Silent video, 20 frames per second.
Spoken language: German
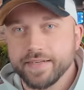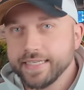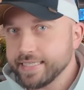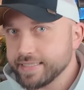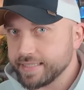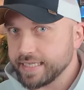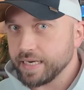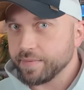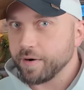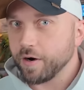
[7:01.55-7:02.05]

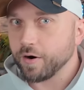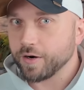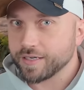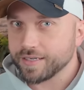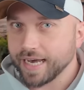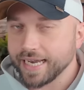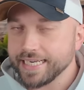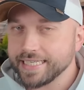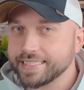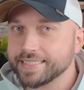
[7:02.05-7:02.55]
welches er aber auch
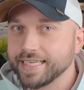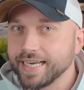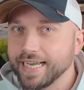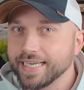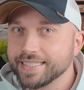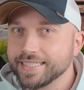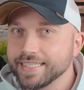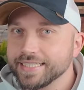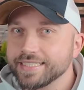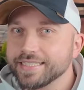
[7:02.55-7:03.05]

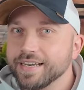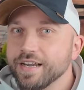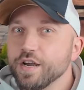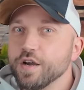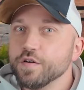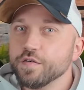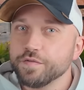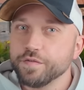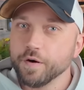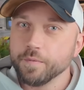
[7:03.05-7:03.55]
gleichzeitig
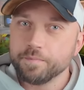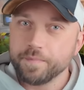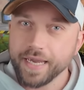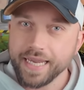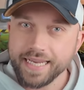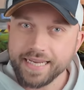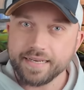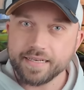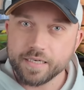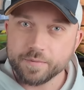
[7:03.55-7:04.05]
für
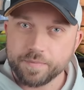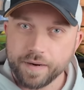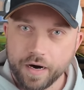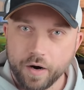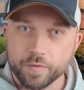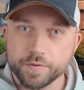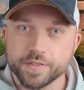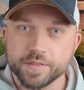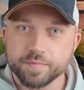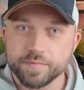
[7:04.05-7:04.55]

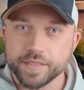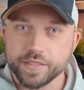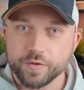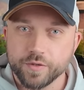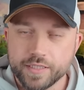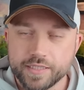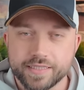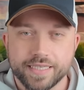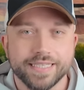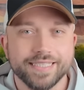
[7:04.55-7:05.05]
Pinkelpausen
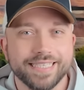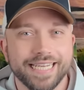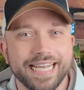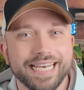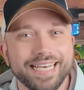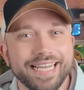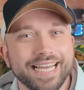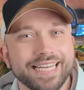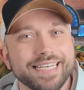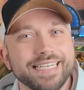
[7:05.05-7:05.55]
benutzt, an
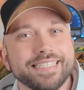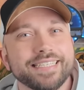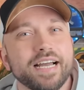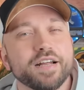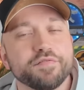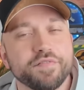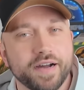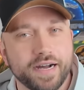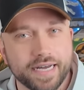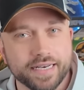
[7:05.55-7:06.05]
denen er nicht
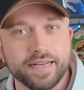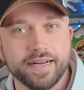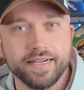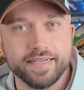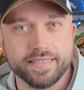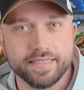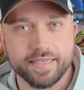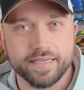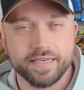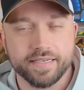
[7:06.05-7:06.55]
einfach
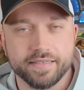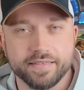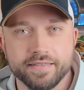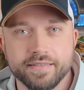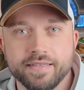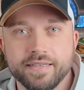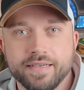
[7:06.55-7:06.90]
anhalten kann.